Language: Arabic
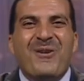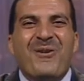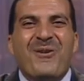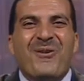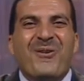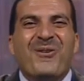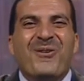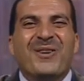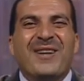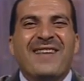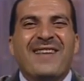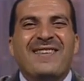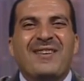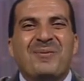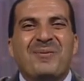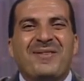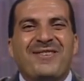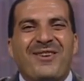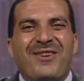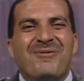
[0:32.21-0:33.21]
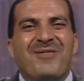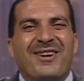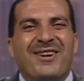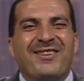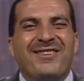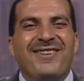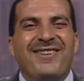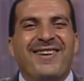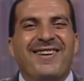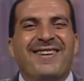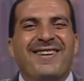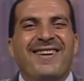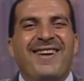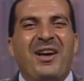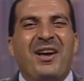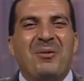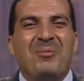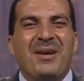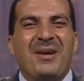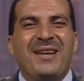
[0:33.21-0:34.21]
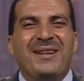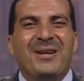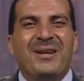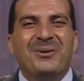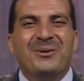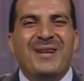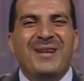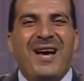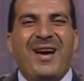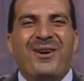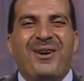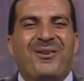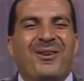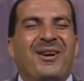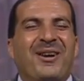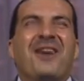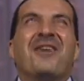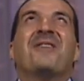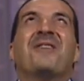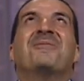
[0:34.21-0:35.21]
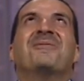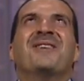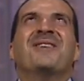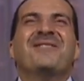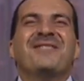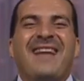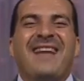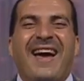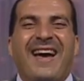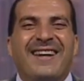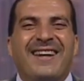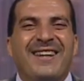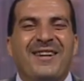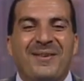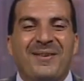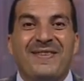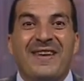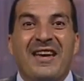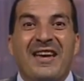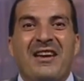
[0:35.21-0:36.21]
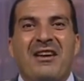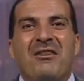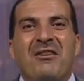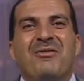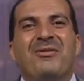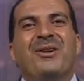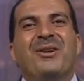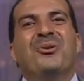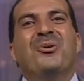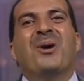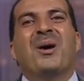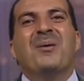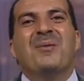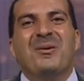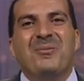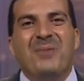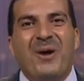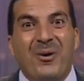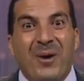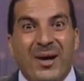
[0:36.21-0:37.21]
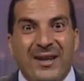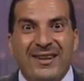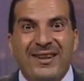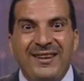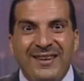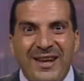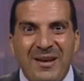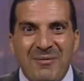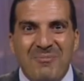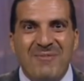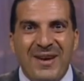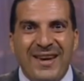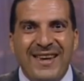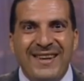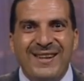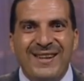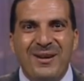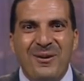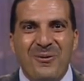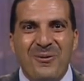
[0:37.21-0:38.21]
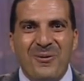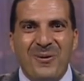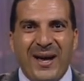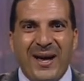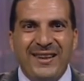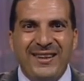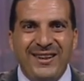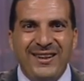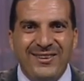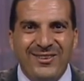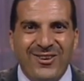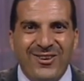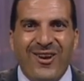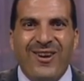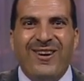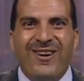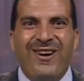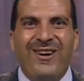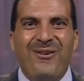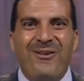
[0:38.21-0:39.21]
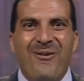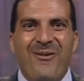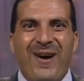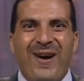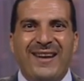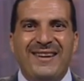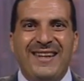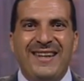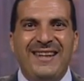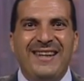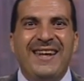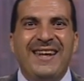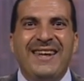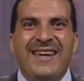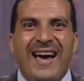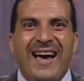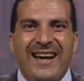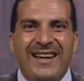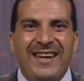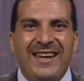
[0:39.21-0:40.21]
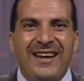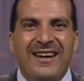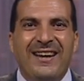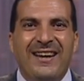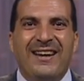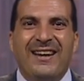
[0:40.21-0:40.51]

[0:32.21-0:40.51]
ونازل مشمر ان شاء الله عباده ودعوه يا رب يفتح علينا بس فانتوا كمان بقى واخدين همه كده واخدين طاقه واخدين نيه عاليه